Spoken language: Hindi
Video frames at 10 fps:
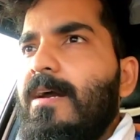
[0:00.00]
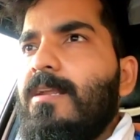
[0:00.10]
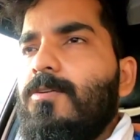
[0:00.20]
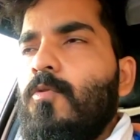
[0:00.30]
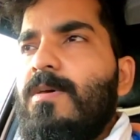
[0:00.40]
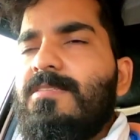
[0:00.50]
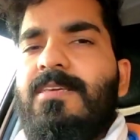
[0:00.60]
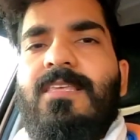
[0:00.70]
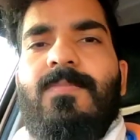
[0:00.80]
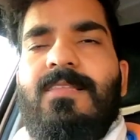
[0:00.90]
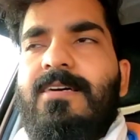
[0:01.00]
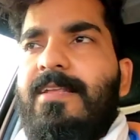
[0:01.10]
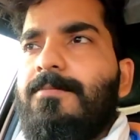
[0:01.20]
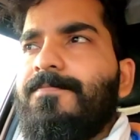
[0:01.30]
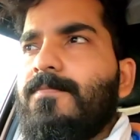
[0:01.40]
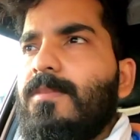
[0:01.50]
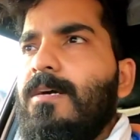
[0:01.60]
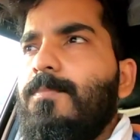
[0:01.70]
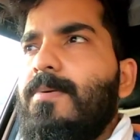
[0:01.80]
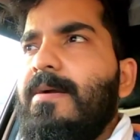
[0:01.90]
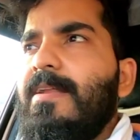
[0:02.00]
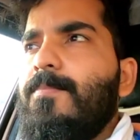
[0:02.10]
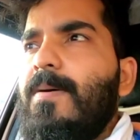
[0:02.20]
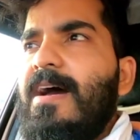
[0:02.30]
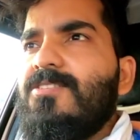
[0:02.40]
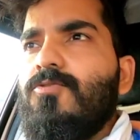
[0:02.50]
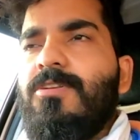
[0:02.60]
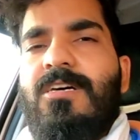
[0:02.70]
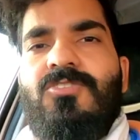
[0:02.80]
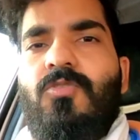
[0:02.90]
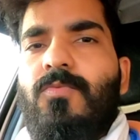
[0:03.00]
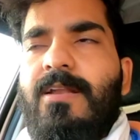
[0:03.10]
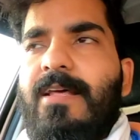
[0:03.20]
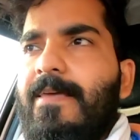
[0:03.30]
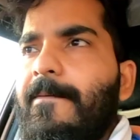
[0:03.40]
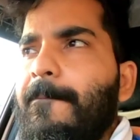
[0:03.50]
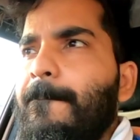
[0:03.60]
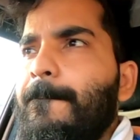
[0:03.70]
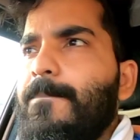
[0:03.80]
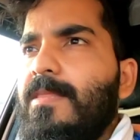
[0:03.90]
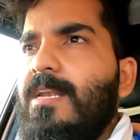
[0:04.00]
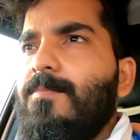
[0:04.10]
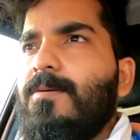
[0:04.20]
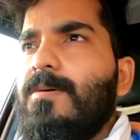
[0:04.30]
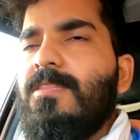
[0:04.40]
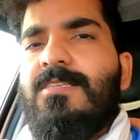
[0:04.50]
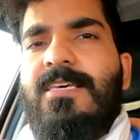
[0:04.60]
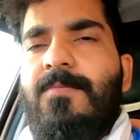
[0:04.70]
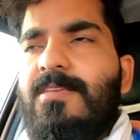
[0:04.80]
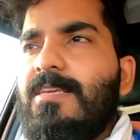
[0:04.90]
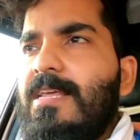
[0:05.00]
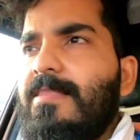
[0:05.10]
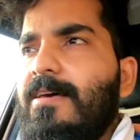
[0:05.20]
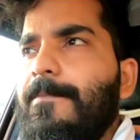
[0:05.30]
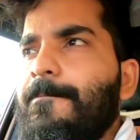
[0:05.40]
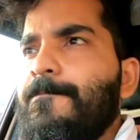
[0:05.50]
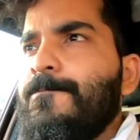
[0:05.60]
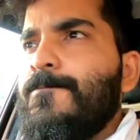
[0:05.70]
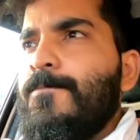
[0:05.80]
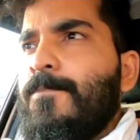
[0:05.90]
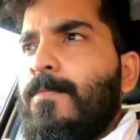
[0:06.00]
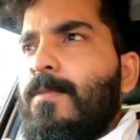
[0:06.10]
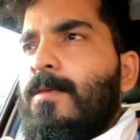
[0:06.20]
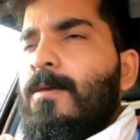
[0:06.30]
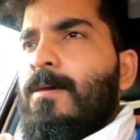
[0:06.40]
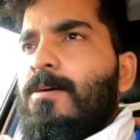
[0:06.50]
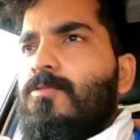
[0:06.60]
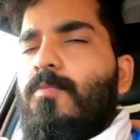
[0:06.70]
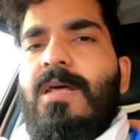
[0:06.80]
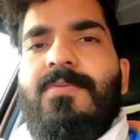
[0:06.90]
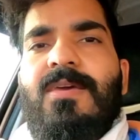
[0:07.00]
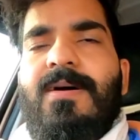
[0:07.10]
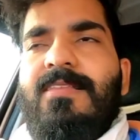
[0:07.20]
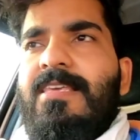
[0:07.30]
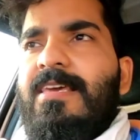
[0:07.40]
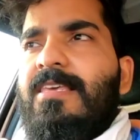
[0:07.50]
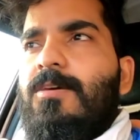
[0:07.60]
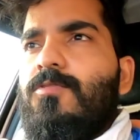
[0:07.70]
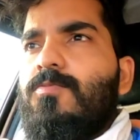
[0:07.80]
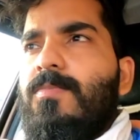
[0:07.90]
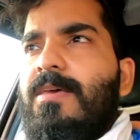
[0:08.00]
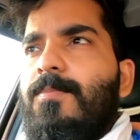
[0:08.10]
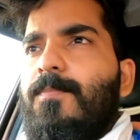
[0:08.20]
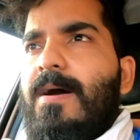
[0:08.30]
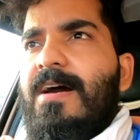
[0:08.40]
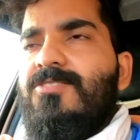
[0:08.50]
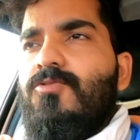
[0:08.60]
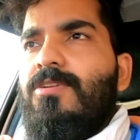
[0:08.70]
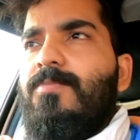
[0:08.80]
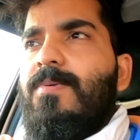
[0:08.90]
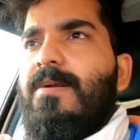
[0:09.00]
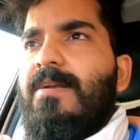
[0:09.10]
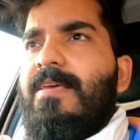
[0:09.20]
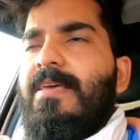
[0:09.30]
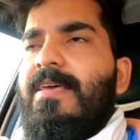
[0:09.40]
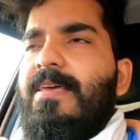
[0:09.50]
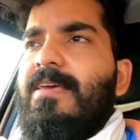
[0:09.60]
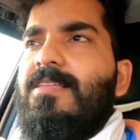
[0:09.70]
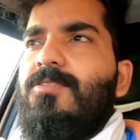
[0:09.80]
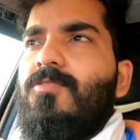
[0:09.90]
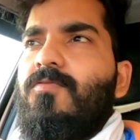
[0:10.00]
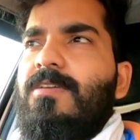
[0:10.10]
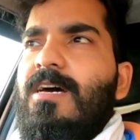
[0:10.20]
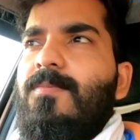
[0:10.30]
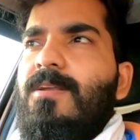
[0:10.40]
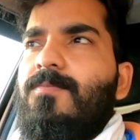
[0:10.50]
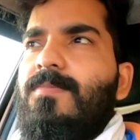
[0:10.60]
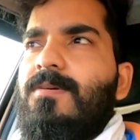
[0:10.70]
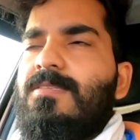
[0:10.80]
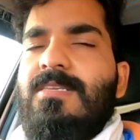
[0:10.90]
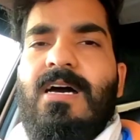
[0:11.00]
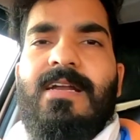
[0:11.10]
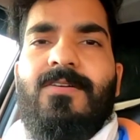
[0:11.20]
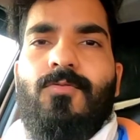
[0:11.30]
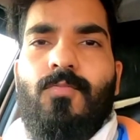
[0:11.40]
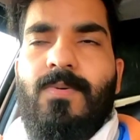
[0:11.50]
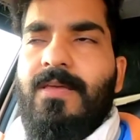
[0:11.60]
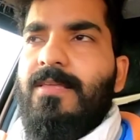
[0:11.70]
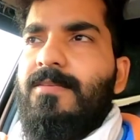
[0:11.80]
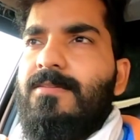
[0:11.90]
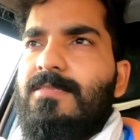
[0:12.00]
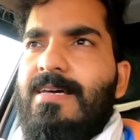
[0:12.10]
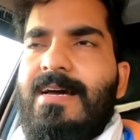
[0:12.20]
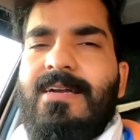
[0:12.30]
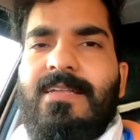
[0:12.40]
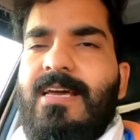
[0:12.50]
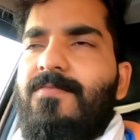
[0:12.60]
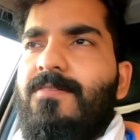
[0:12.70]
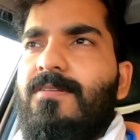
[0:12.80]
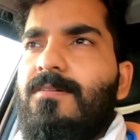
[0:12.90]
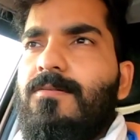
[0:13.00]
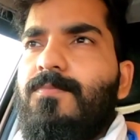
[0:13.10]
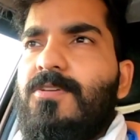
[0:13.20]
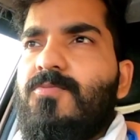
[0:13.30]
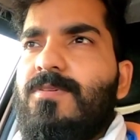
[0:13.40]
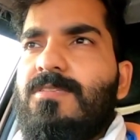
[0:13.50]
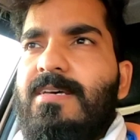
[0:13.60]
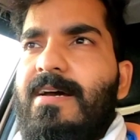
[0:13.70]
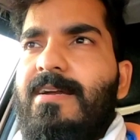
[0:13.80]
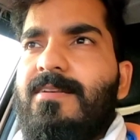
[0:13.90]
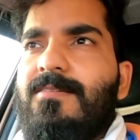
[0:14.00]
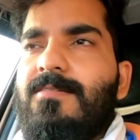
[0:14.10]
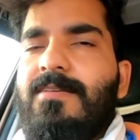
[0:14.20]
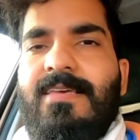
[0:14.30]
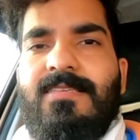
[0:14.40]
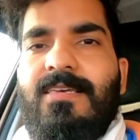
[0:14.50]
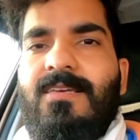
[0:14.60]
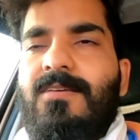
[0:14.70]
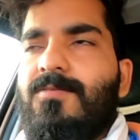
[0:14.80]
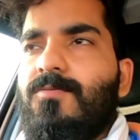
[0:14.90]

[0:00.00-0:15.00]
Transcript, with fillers: अगर डोमेस्टिक की बात करें अगर पर डे पाँच यूनिट कंज्यूम कर रहा है मैंने लगभग बत्तीस हज़ार में इसी लिया था तो फिर आप ये मानिए कि उसमें पाँच यूनिट पर डे है तो फिर आप लगभग साठ रुपये साठ या फिर पचपन साठ ऐसे